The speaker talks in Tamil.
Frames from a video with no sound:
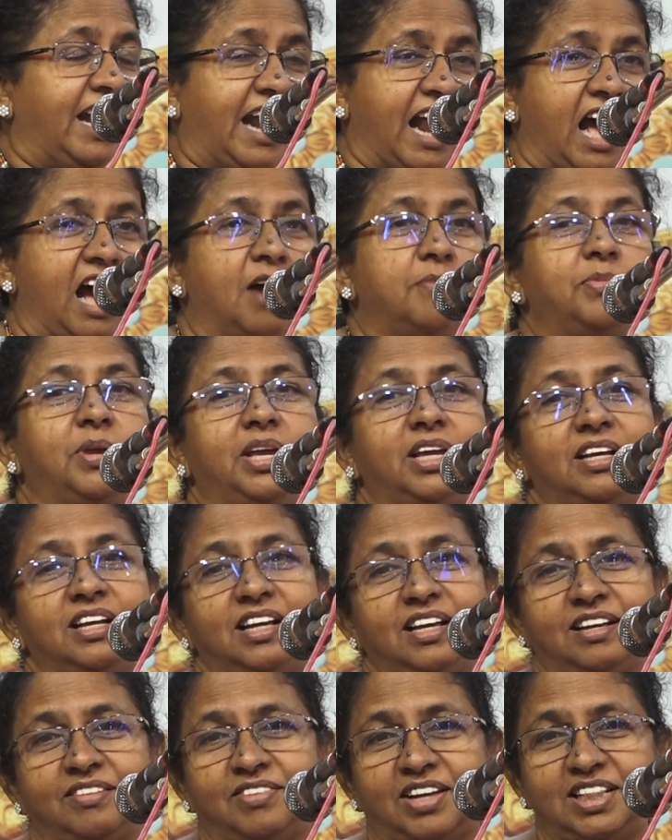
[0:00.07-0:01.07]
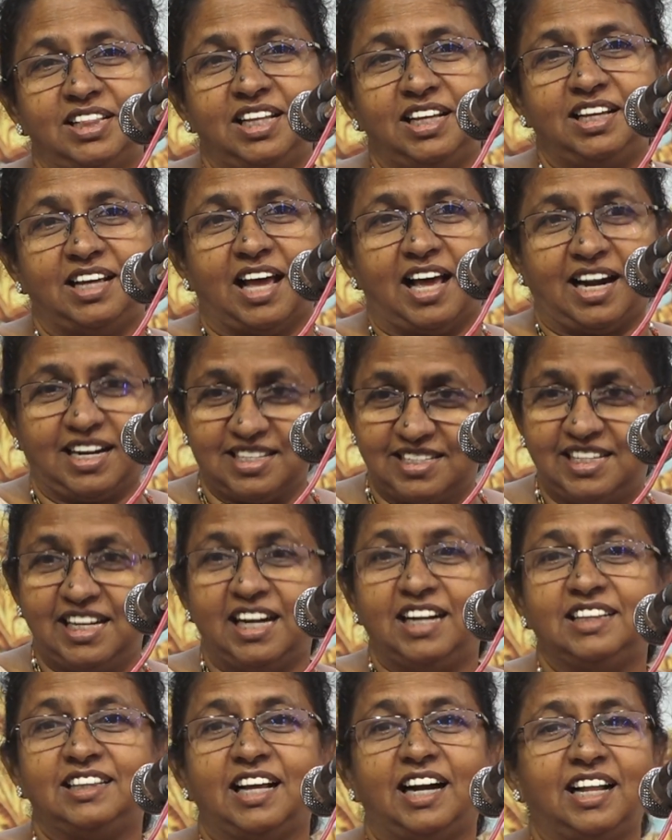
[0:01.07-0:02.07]
நாம் இங்கு வந்து
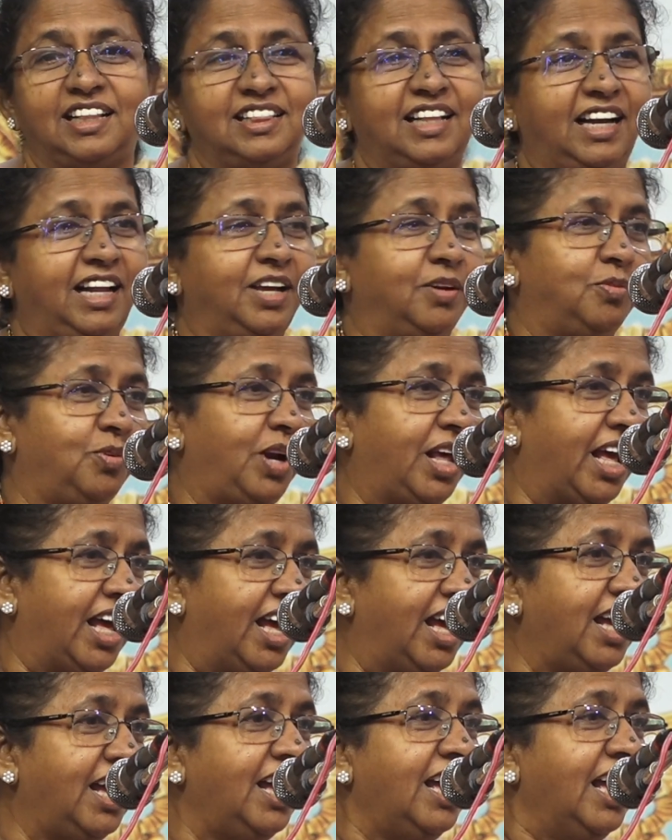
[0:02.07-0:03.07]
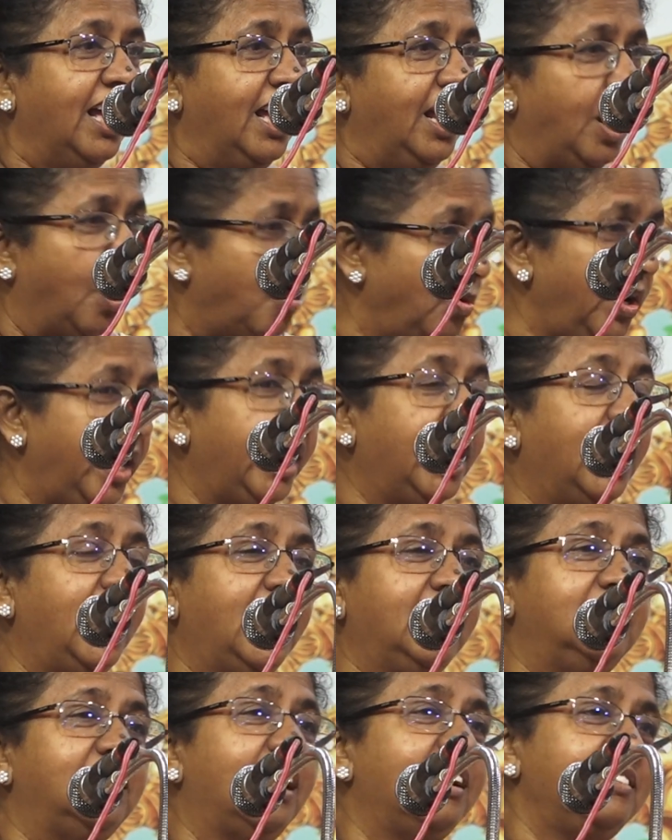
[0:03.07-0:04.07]
அரசியல் தளத்திலே கூட
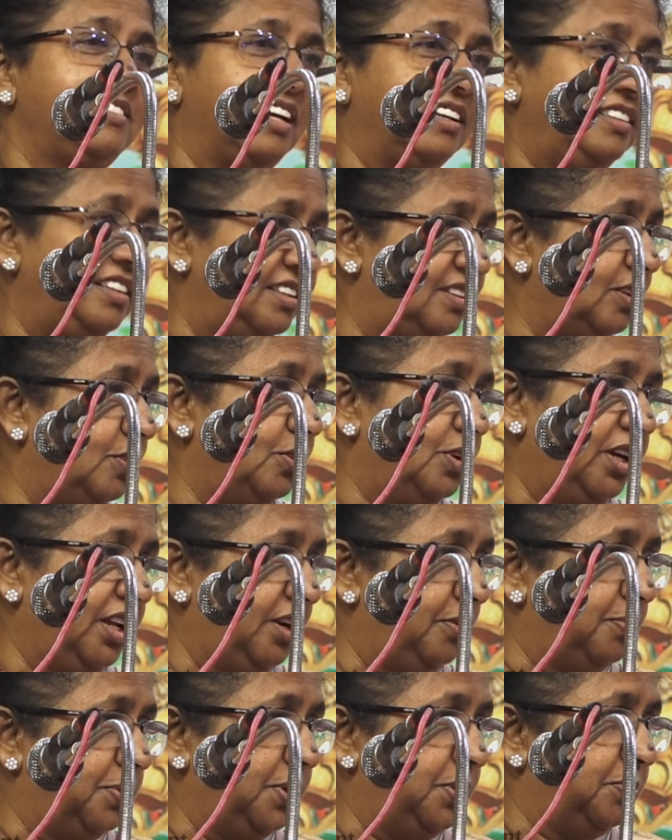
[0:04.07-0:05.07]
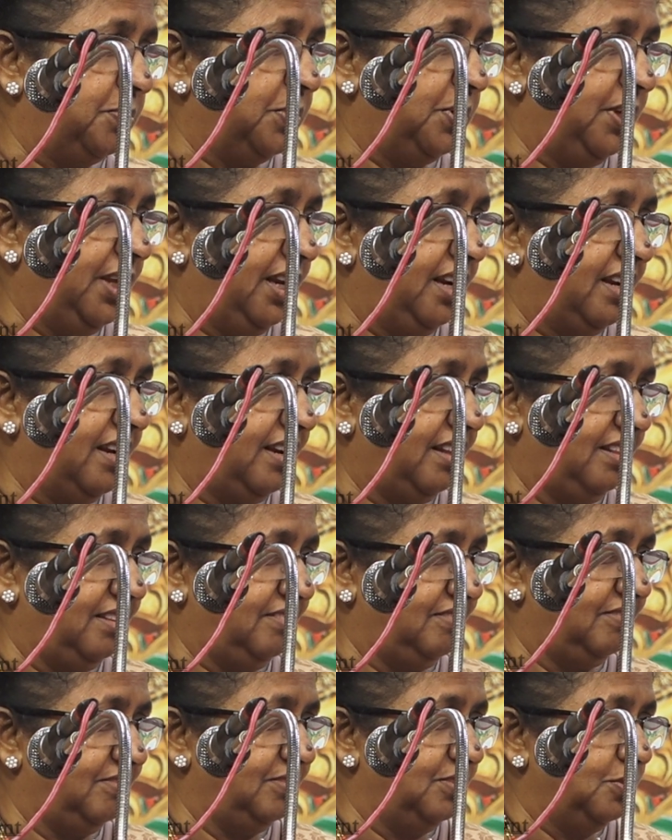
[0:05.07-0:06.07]
ரவுடிகளைத்தான் சந்தித்து கொண்டிருப்பது போல இருக்கிறது
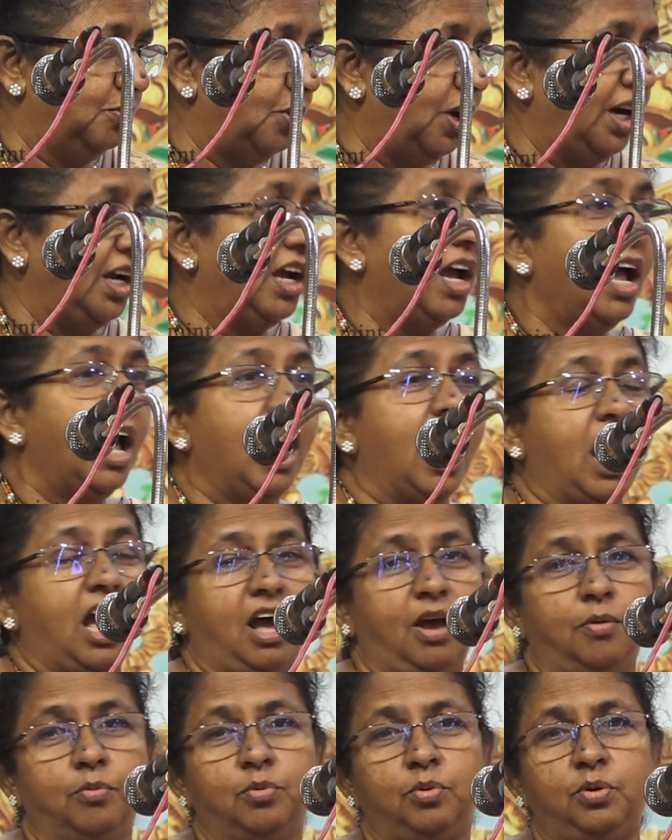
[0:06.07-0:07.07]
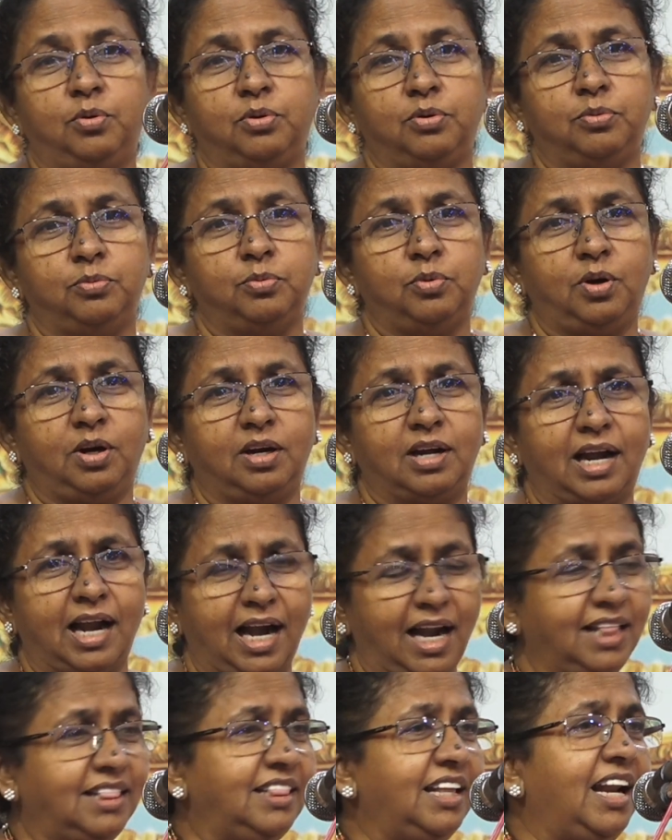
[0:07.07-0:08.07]
ஒரு ஒரு ஒரு
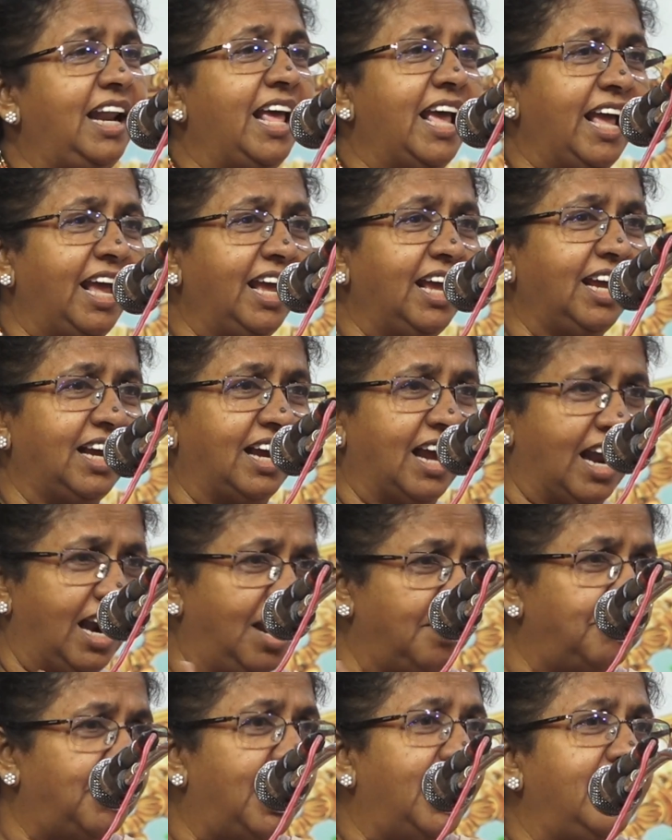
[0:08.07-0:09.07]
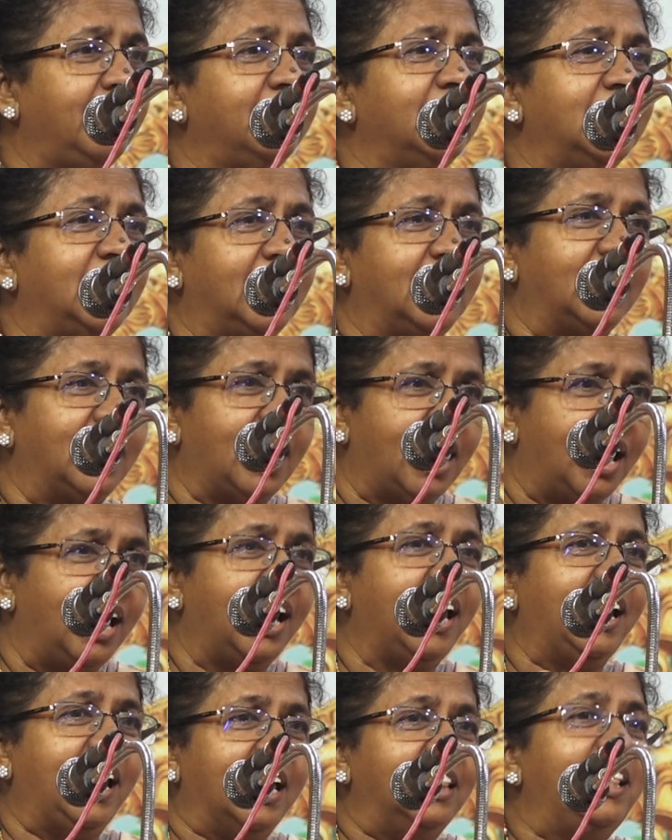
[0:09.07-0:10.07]
களத்திலே
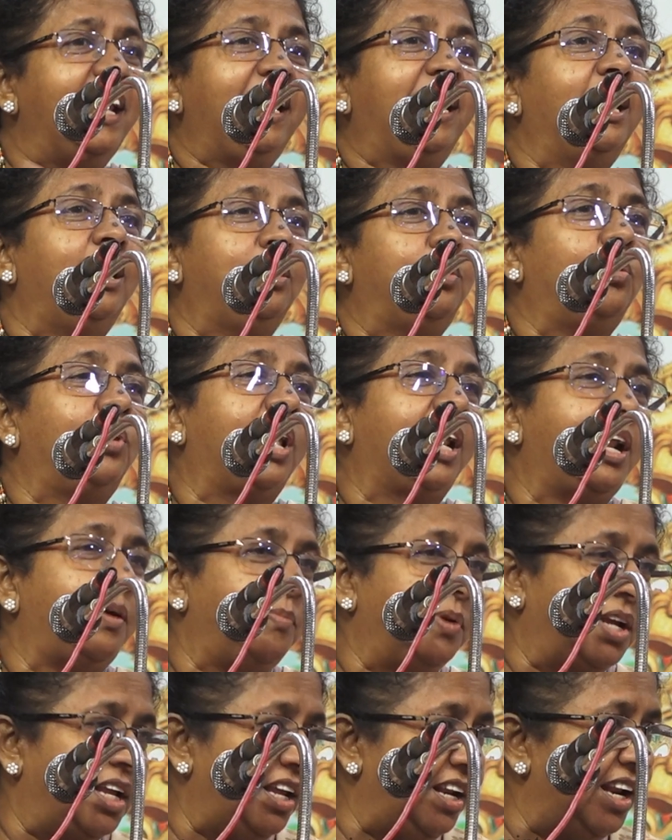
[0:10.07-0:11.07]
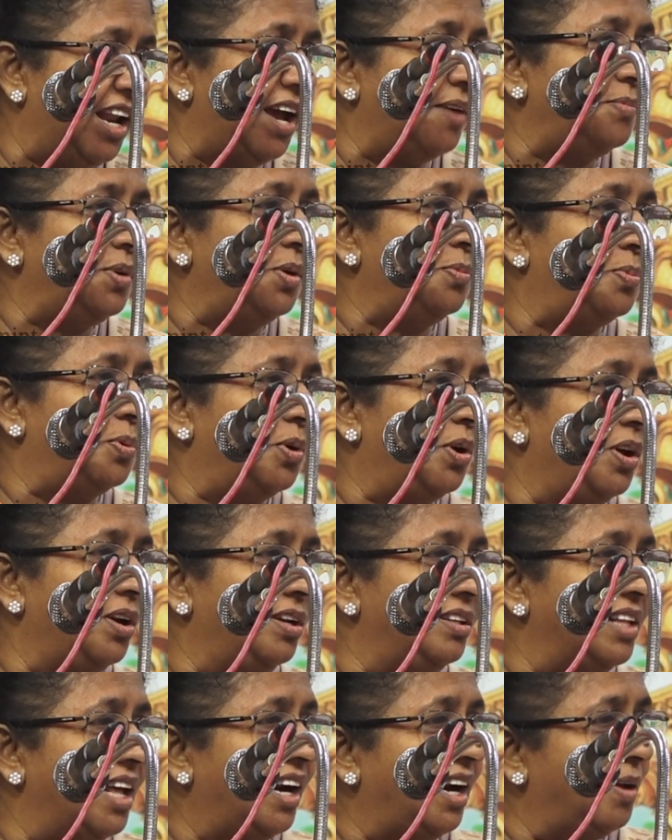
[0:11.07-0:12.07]
களமாடுவதற்கான எதிரிகள் கூட நமக்கு இல்லாமல்
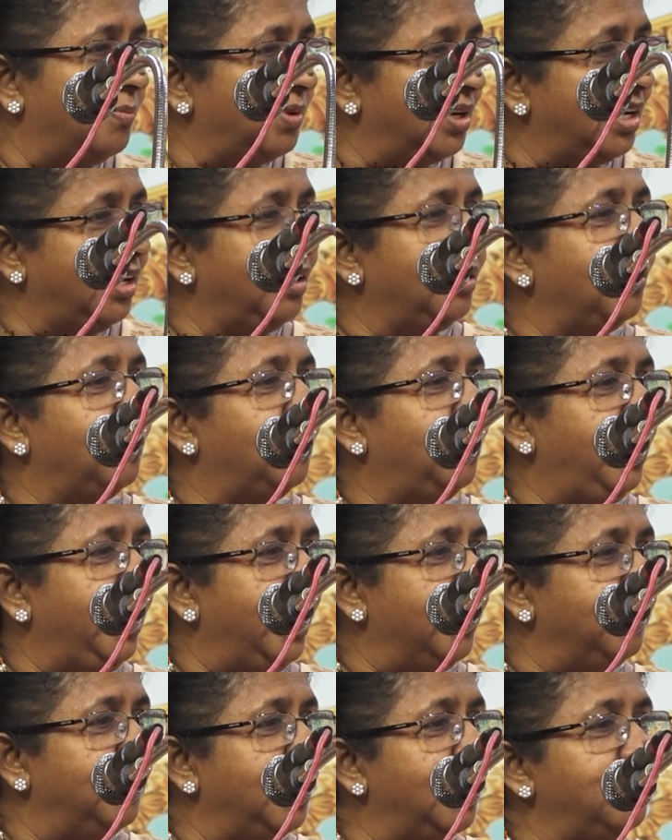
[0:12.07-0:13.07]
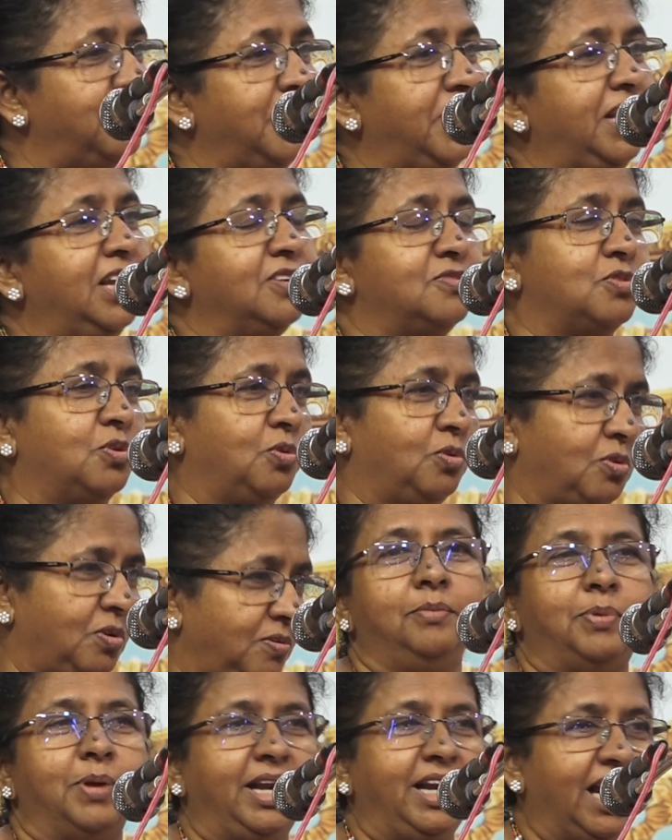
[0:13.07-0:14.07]
போனது தான் நமக்கு இருக்கக்கூடிய மிகப்பெரிய சோ
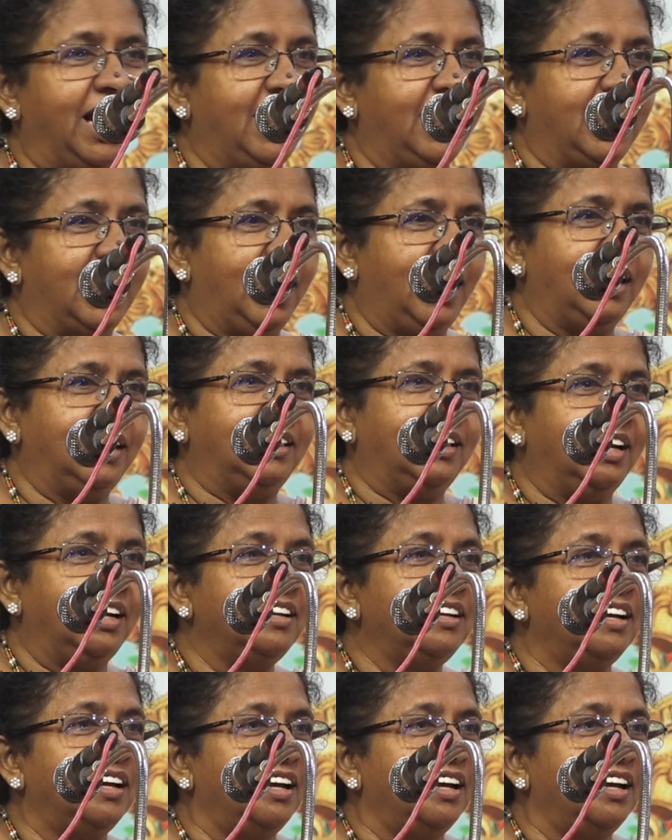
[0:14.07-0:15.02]
பெரியார் காலத்தில்